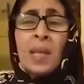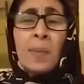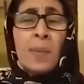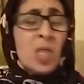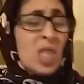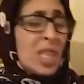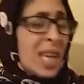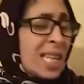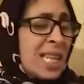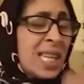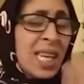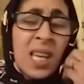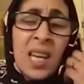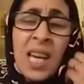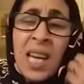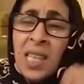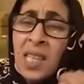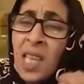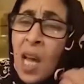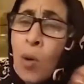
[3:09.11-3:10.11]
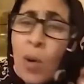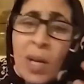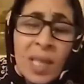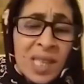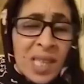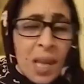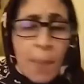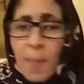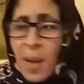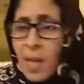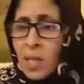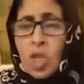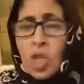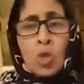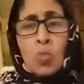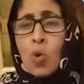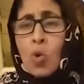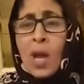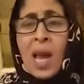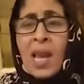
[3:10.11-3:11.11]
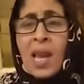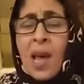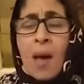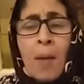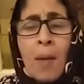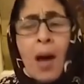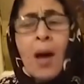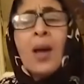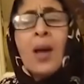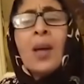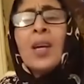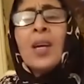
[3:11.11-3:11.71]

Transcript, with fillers: لبنتي قالت لي راه عندها واتساب ما عنديش مكالمه